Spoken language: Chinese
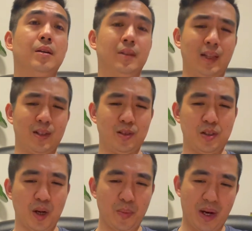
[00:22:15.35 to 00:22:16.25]
但是你
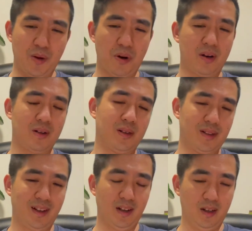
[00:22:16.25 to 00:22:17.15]
像美网和
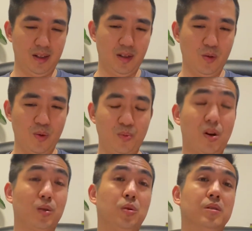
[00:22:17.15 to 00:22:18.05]
这个温布
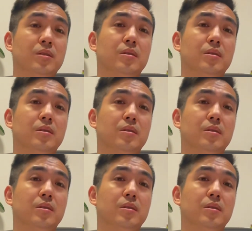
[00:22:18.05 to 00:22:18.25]
尔顿，